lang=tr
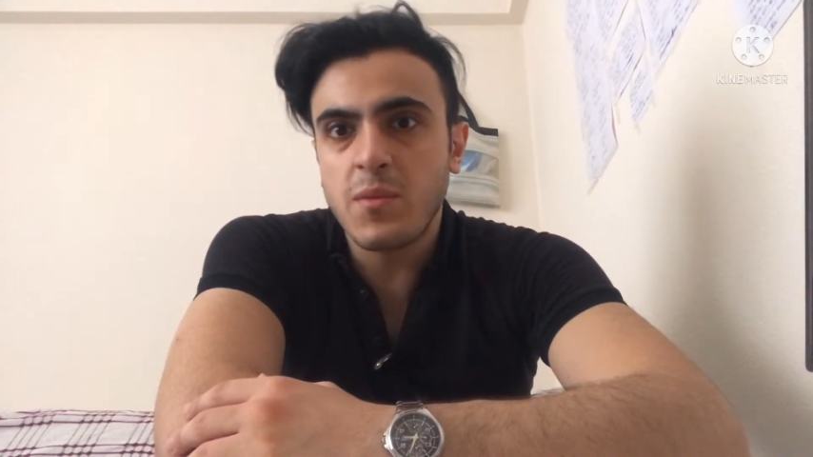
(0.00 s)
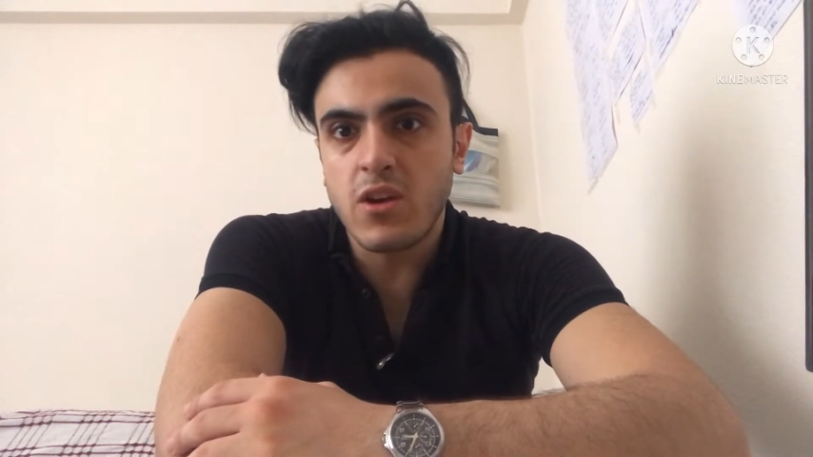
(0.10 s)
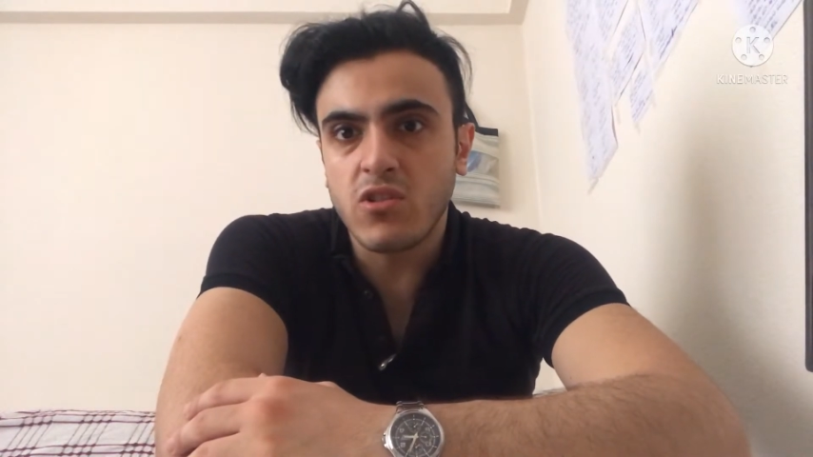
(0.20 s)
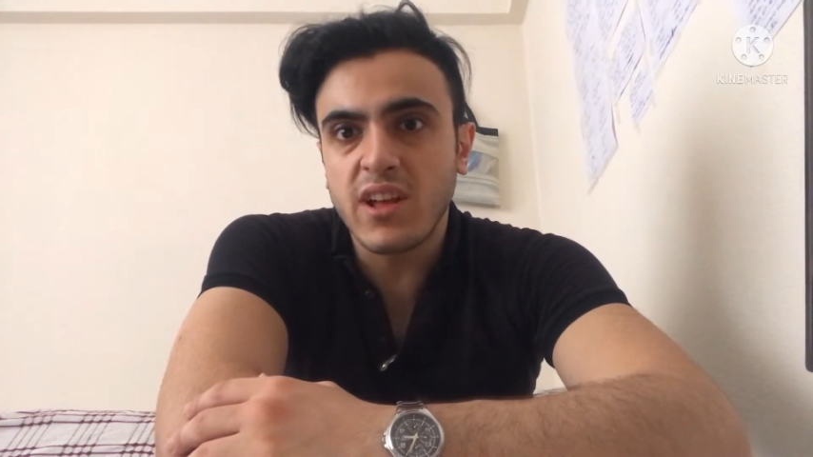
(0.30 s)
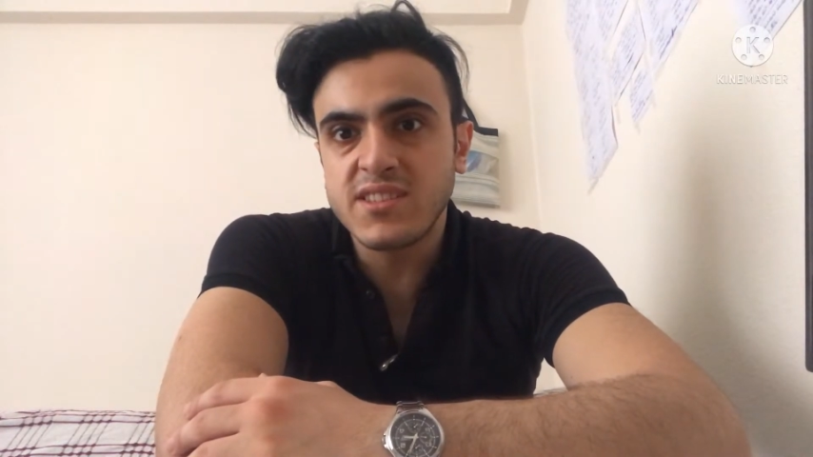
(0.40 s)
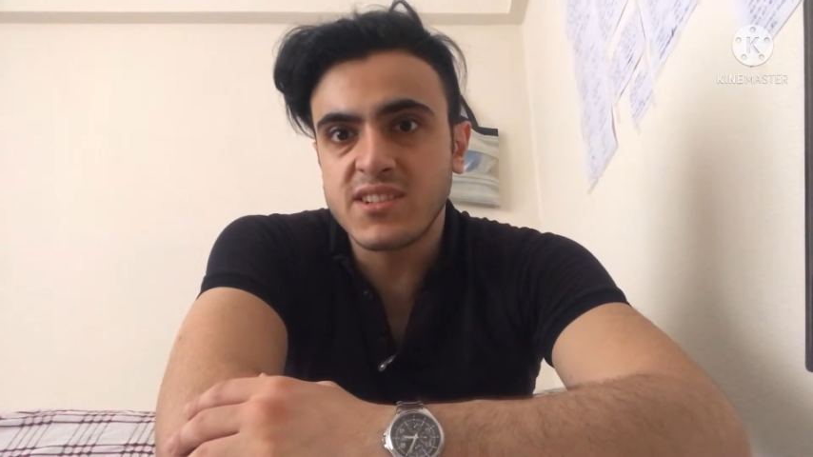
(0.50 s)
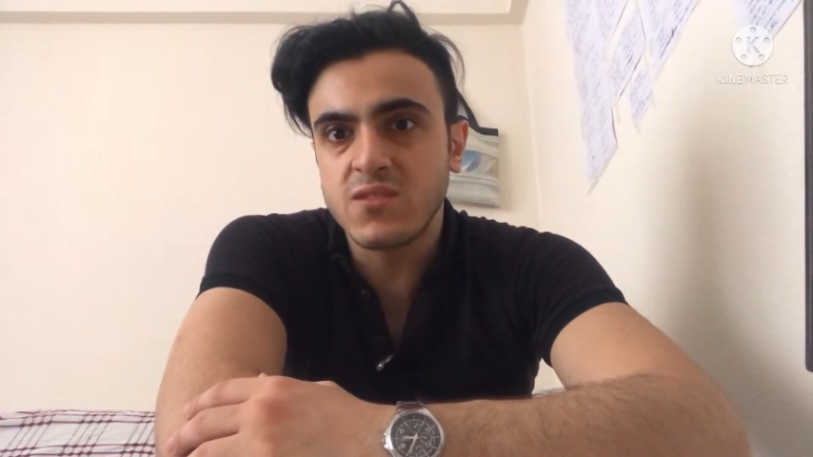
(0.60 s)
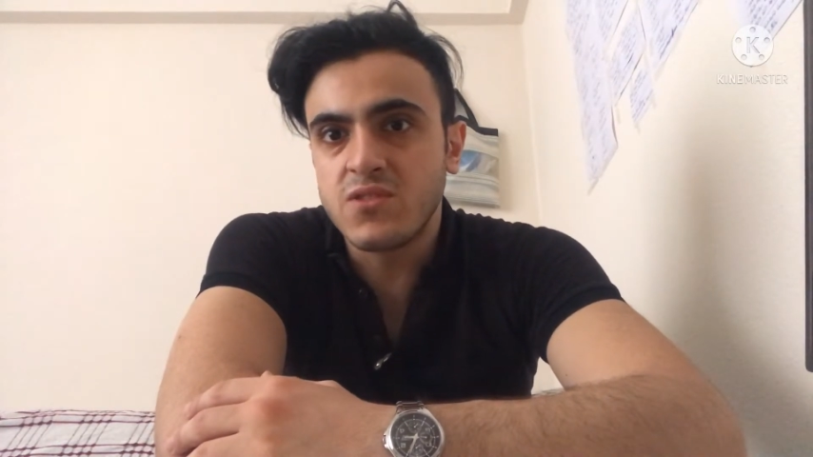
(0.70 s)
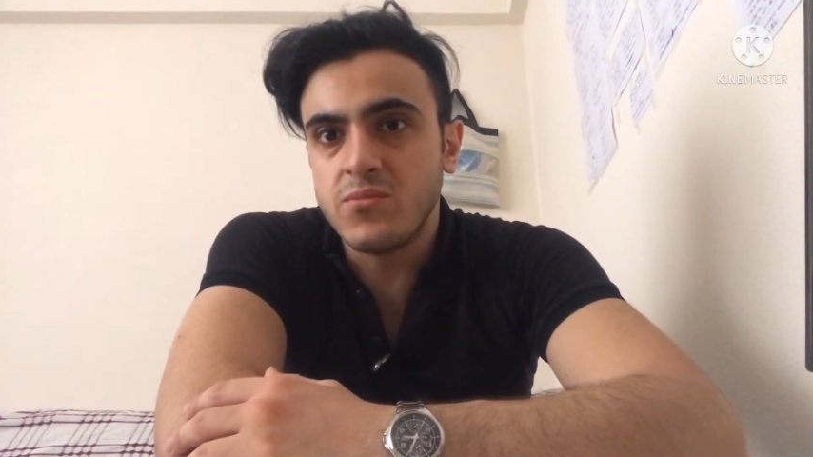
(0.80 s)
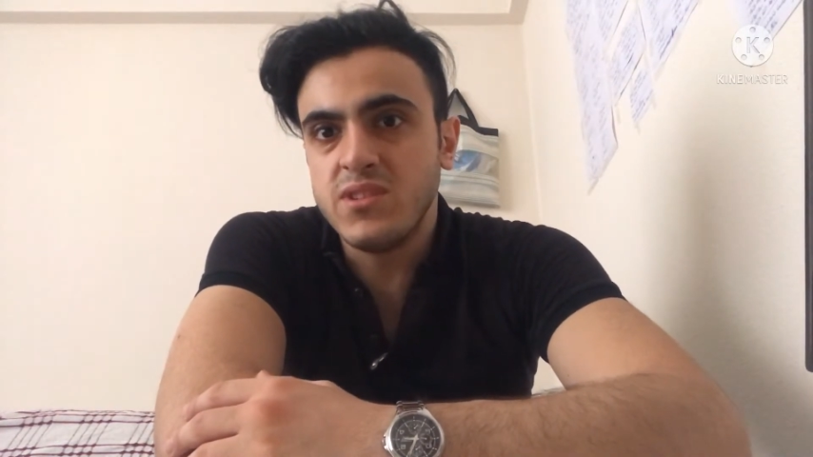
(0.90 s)
Equalizer'dı
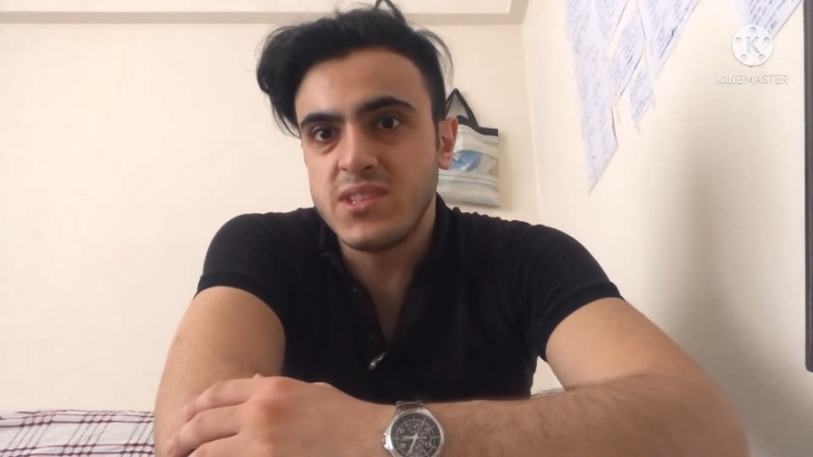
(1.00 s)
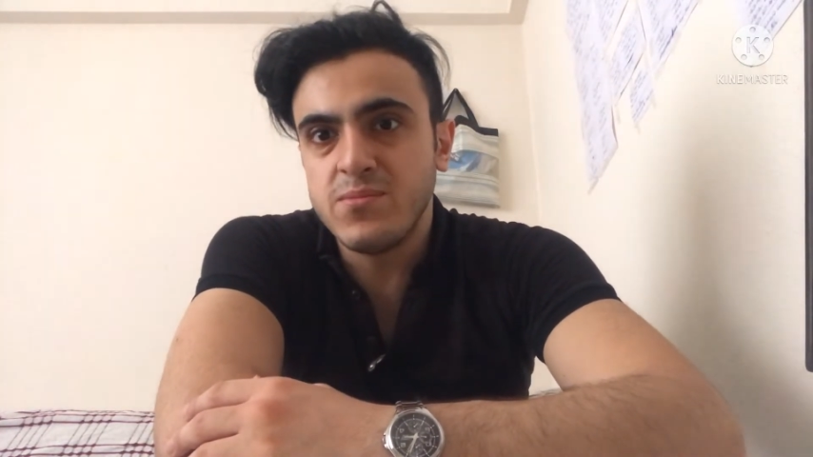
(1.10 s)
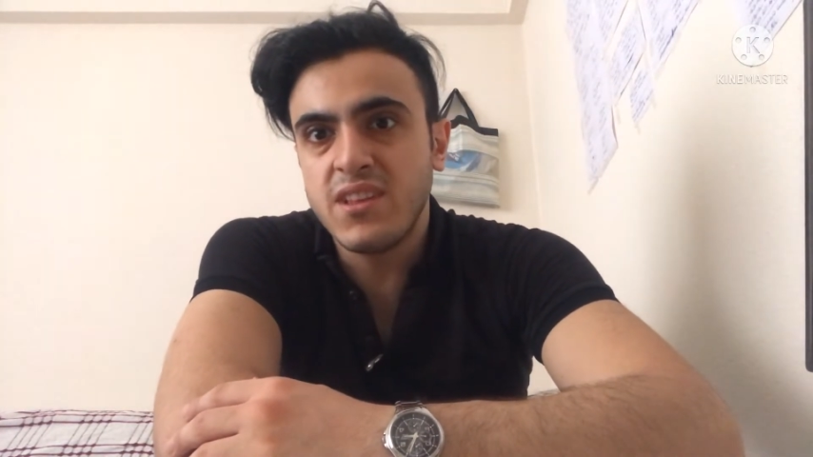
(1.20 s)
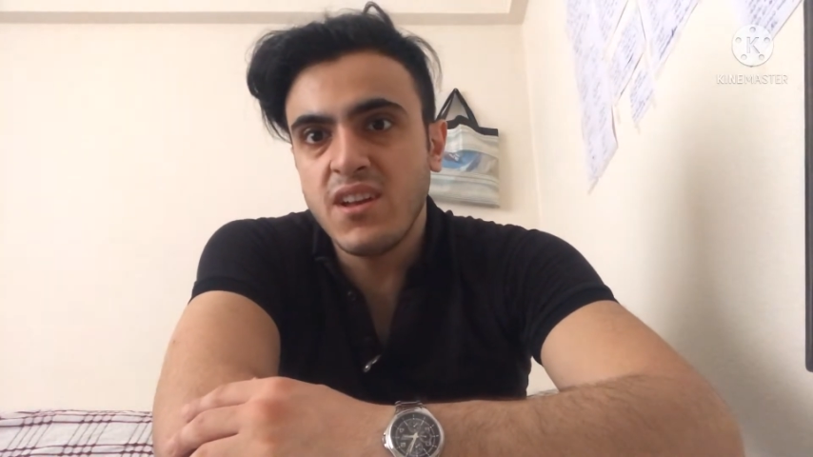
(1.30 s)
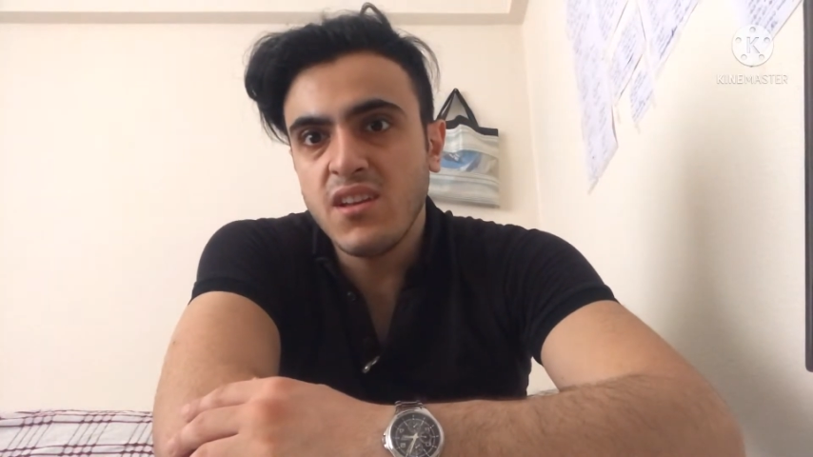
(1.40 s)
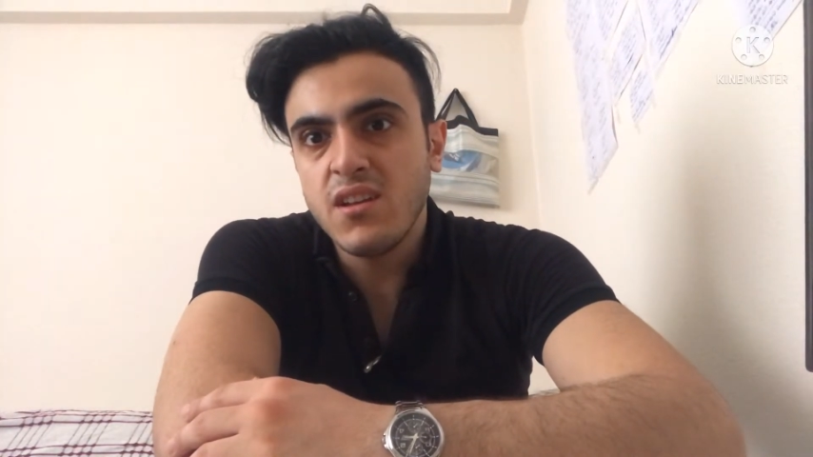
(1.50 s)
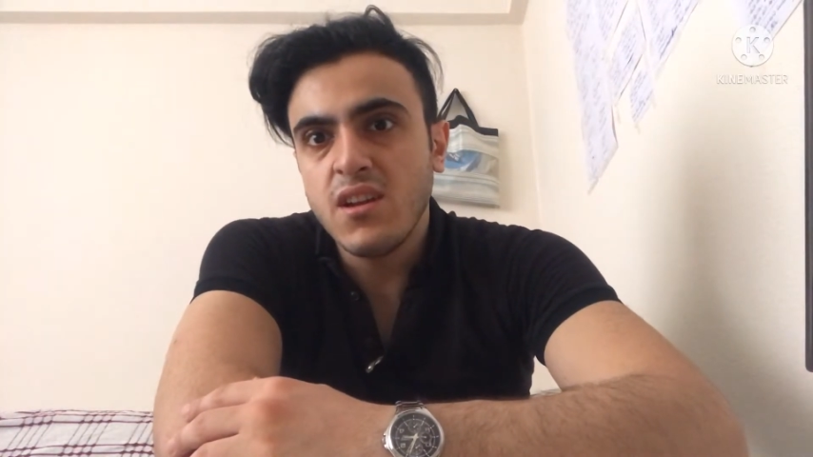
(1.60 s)
filmin ismi de.